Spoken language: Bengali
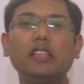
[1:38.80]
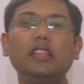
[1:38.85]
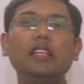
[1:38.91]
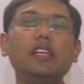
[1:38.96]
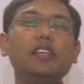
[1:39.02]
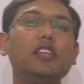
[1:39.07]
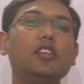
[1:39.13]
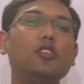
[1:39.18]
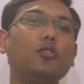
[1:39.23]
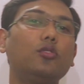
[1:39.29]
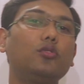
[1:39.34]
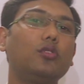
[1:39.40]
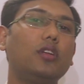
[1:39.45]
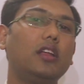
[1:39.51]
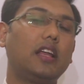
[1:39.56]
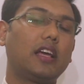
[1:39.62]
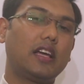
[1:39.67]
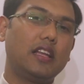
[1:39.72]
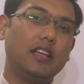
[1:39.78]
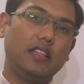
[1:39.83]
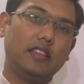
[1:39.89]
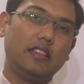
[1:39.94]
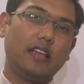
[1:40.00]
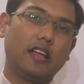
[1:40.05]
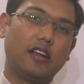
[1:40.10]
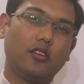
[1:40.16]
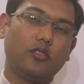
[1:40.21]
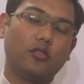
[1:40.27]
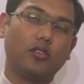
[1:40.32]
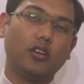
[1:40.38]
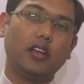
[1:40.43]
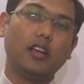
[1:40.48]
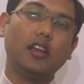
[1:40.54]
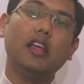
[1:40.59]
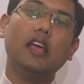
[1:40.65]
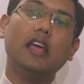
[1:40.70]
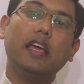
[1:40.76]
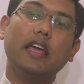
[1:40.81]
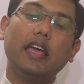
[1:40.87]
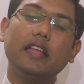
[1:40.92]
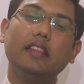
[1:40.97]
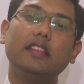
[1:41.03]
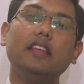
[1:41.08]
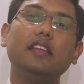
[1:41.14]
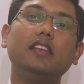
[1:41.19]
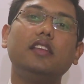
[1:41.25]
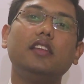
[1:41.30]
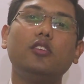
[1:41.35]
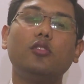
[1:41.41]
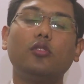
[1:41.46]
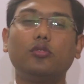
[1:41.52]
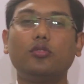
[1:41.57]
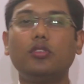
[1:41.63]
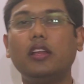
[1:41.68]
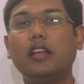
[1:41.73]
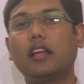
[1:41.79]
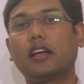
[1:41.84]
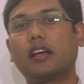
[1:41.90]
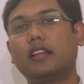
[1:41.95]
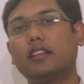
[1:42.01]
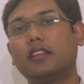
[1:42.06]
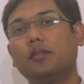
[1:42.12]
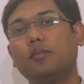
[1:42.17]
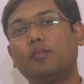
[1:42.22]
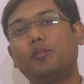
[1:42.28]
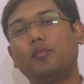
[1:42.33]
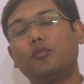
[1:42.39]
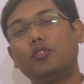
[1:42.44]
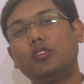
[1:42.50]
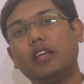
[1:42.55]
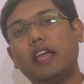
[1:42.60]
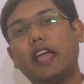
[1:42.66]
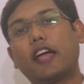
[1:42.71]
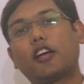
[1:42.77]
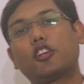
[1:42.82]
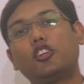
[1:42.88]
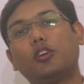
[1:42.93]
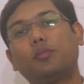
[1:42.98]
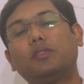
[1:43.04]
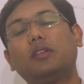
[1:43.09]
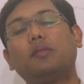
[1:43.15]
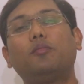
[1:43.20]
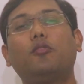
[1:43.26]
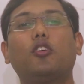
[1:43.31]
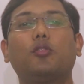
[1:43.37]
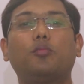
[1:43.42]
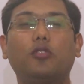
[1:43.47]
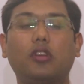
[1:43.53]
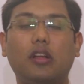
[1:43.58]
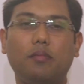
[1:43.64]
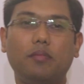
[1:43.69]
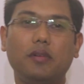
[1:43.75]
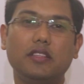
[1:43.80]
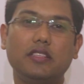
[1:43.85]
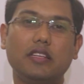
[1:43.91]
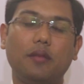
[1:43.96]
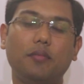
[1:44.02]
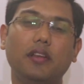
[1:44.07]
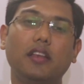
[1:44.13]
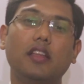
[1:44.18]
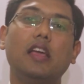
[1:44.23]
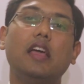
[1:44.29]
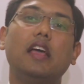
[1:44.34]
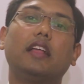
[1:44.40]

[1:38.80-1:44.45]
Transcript: তিনটি নতুন এলাকা নির্ধারণ করলেন এই তিনটি নতুন এলাকাতে প্রতি এক সপ্তাহ পরপর আপনি যাবেন